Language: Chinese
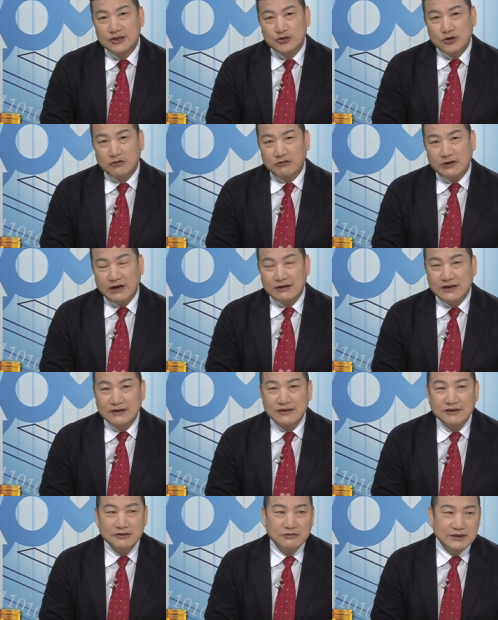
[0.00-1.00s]
所以我要
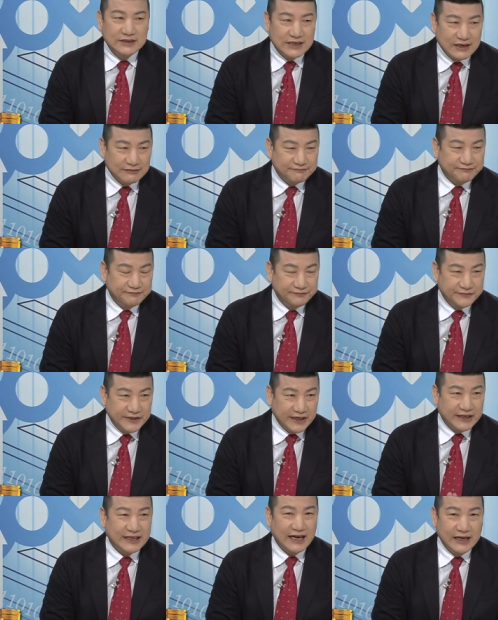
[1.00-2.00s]
跟各位讲，
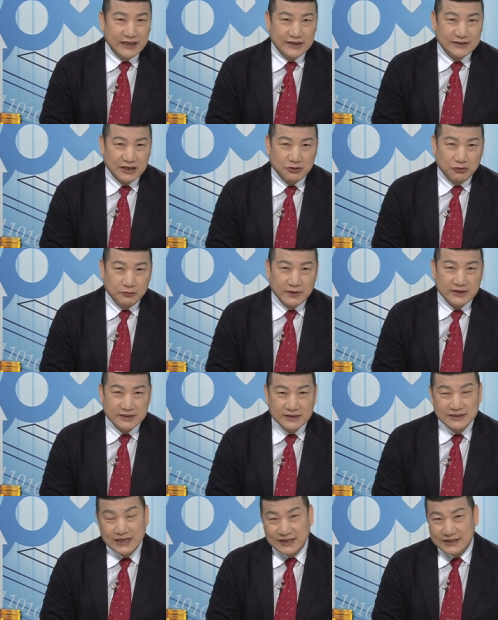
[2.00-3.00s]
一个概念在股票
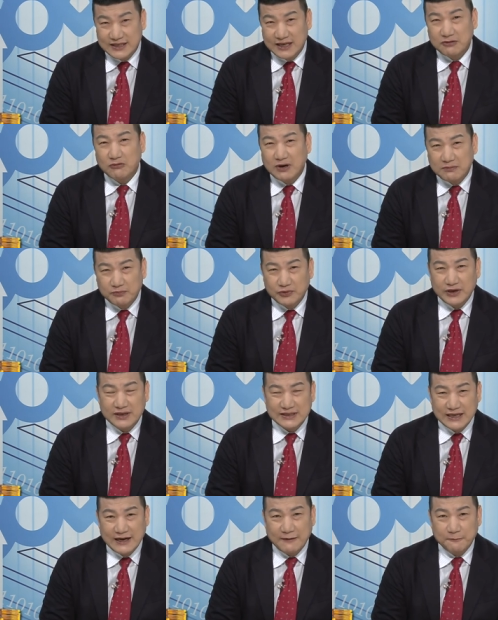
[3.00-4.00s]
市场，千万不
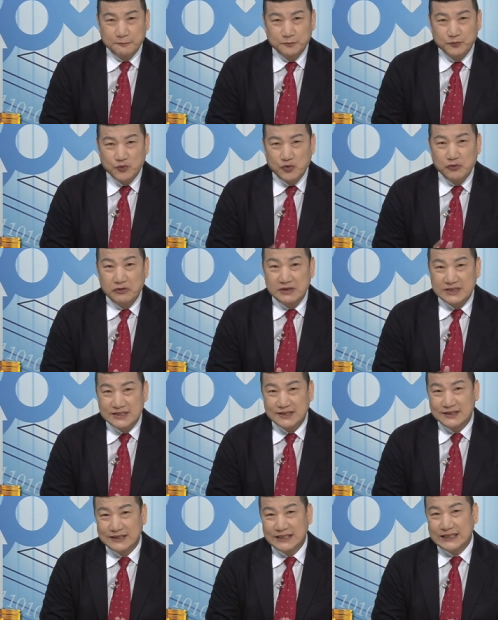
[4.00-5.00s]
要这样预
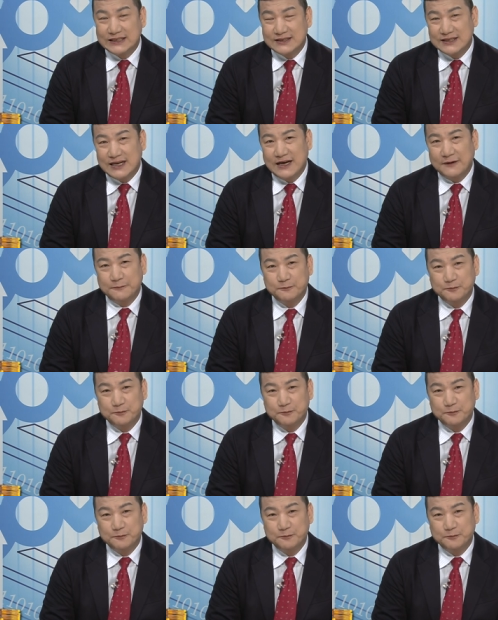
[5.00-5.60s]
设立场。